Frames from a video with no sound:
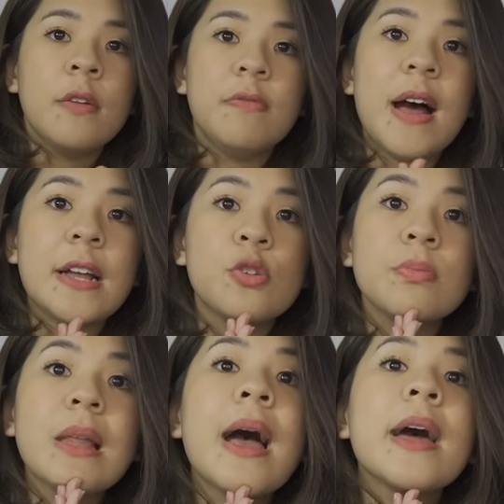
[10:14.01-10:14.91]
và
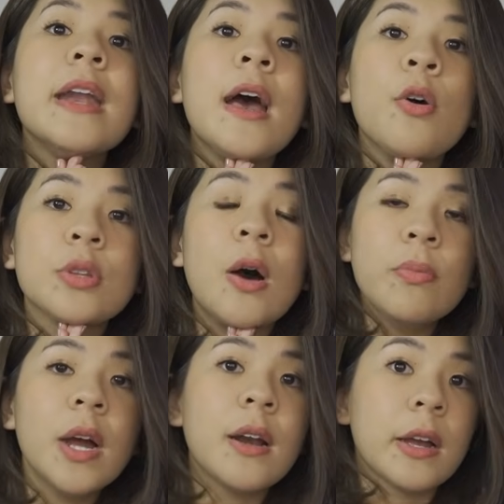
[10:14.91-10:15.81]
chúng ta đều
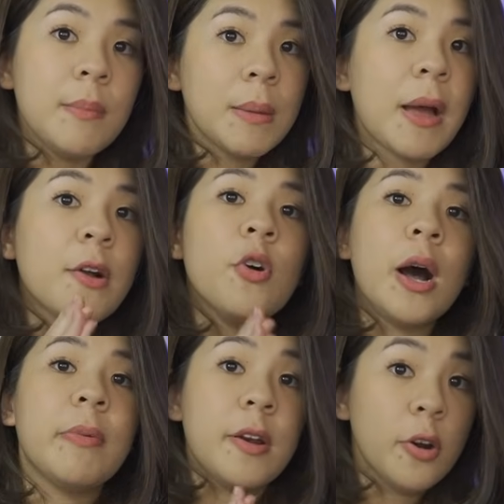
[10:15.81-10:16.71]
thống nhất rằng cái biên bản cuộc
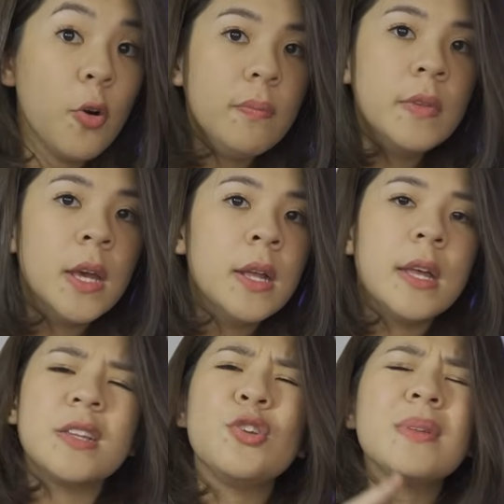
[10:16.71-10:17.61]
họp này nó đúng
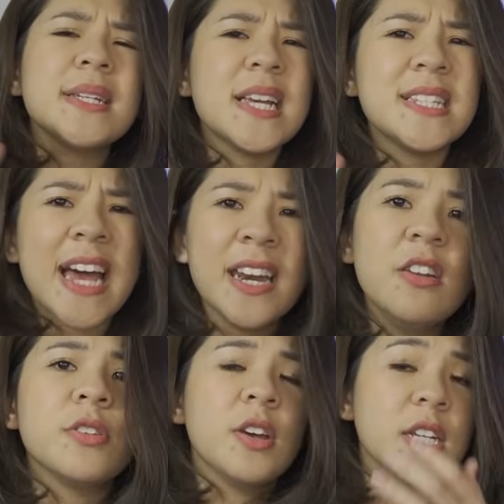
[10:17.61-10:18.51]
thì chúng ta sẽ tránh
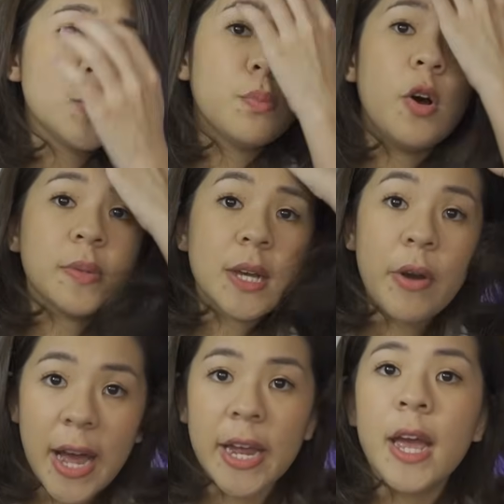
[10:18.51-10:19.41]
được những cái xung đột sau
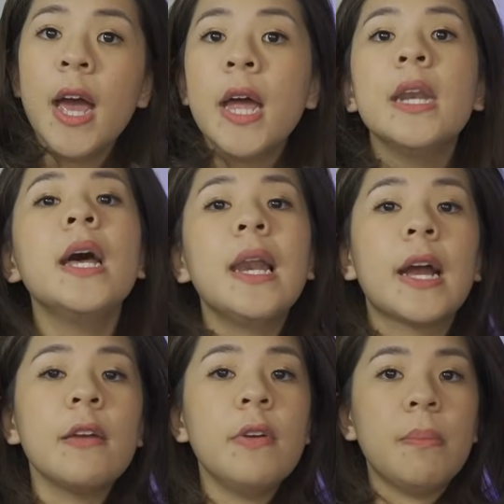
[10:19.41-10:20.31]
này nên là
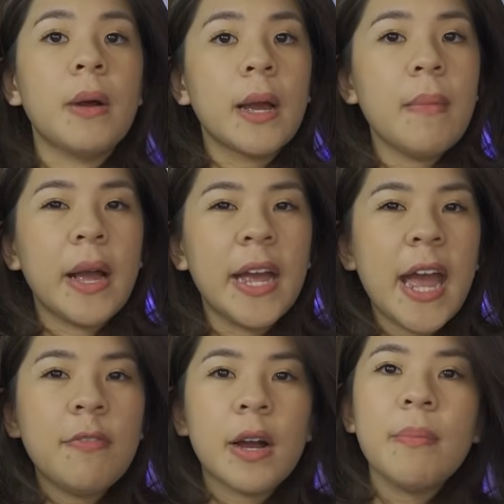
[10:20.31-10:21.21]
cái việc mà các bạn
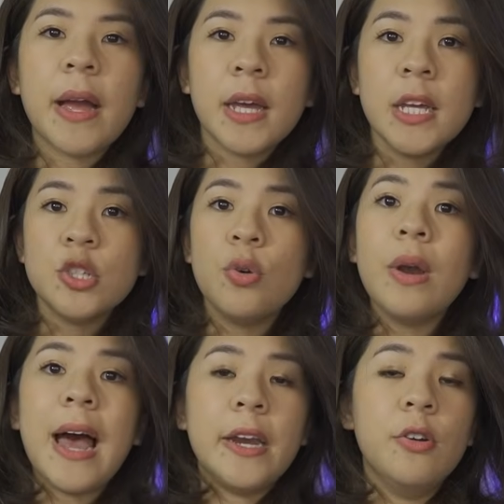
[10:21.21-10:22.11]
nghe và các bạn ghi chú
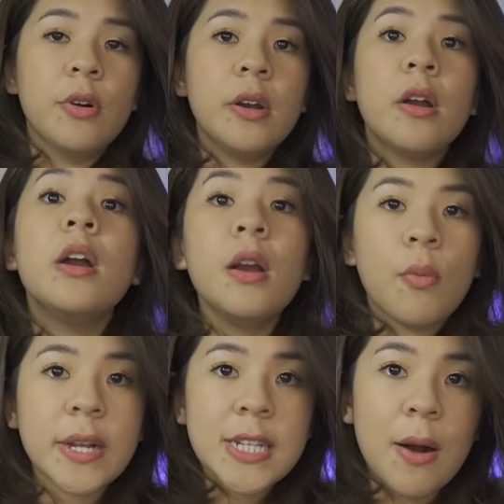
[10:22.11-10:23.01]
lại được nó rất là
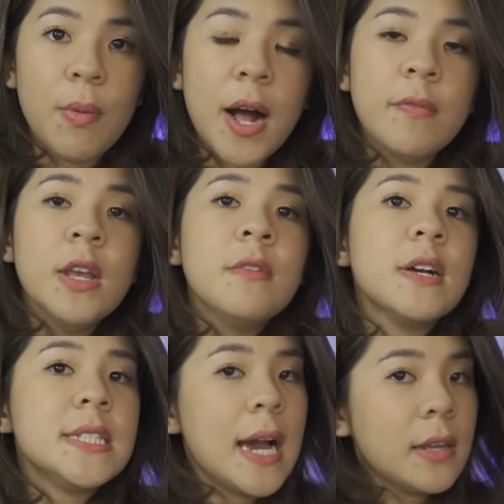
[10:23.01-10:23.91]
quan trọng ha
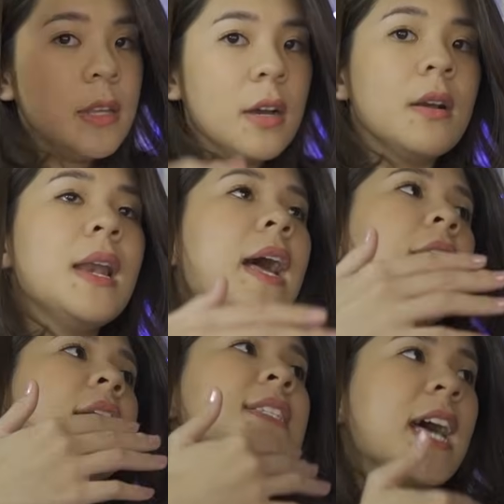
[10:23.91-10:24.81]
và chẳng những là
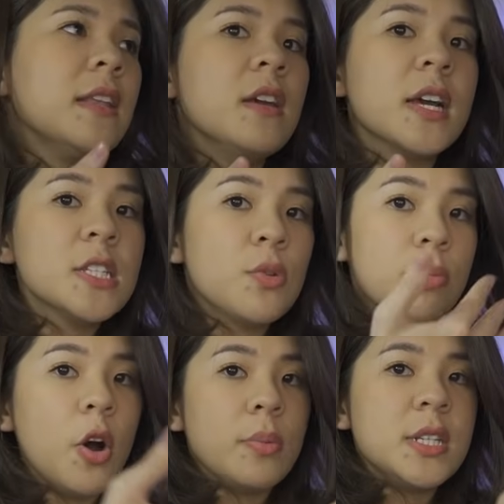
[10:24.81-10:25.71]
để tránh những cái
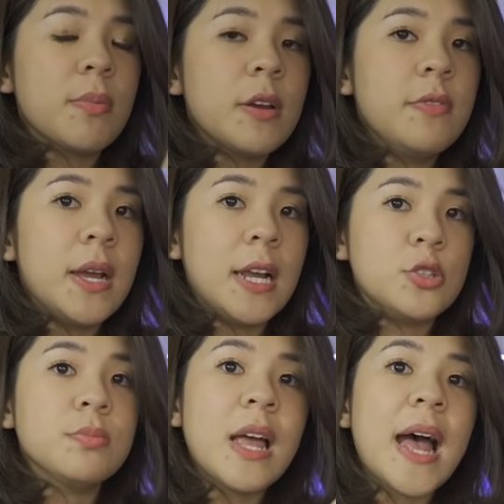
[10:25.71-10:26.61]
xung đột trong cái việc là
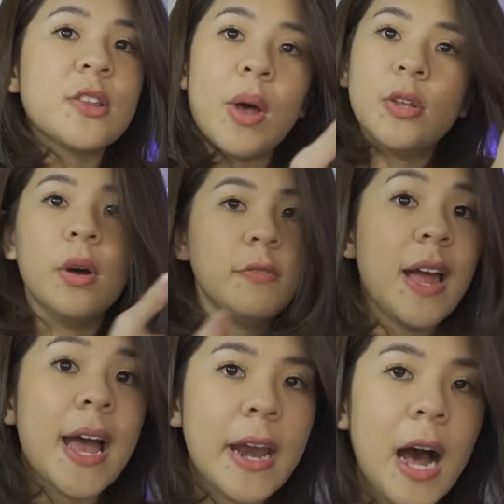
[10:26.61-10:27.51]
chúng ta thỏa thuận
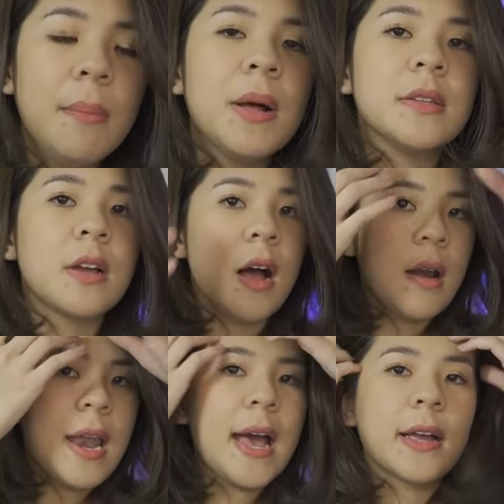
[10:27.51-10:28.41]
với ai đó mà
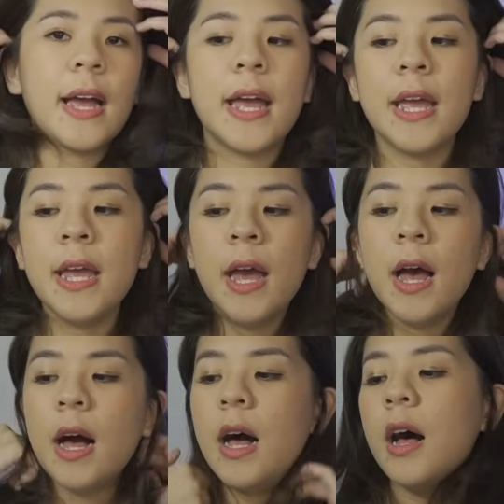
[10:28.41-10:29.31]
còn là cái
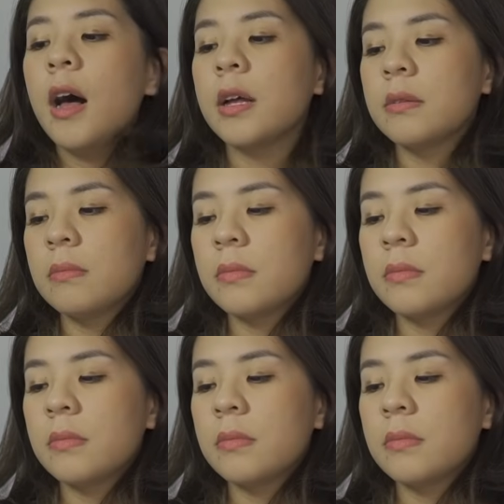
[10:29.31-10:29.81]
uh,